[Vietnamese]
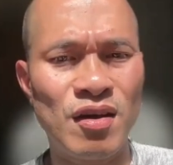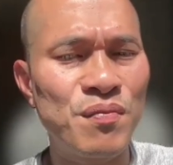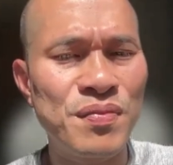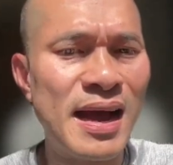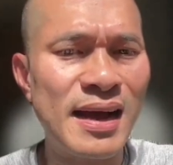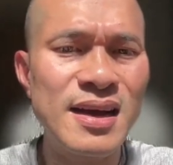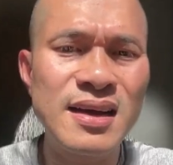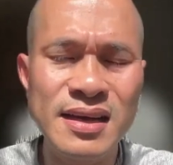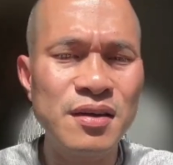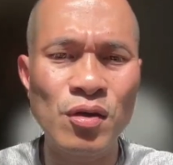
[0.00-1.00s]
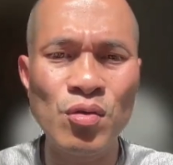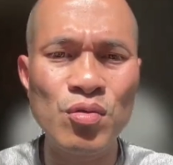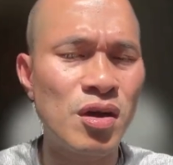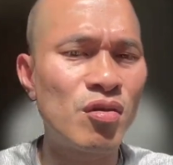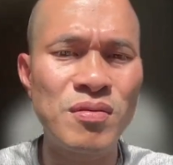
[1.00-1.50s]
nó không chẳng cần nghiên
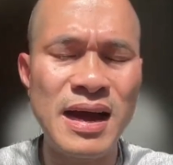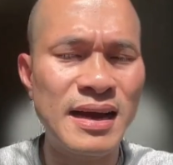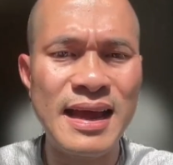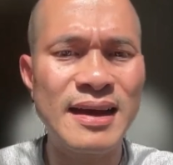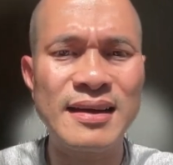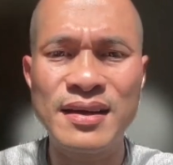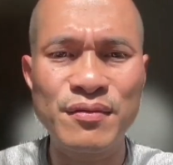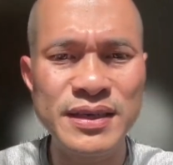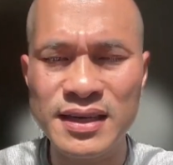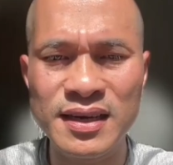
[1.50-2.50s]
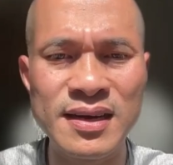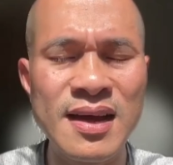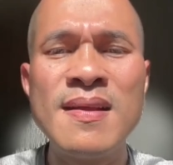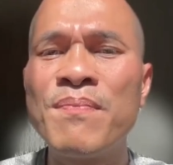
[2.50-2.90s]
cứu nó cũng chẳng chẳng cần research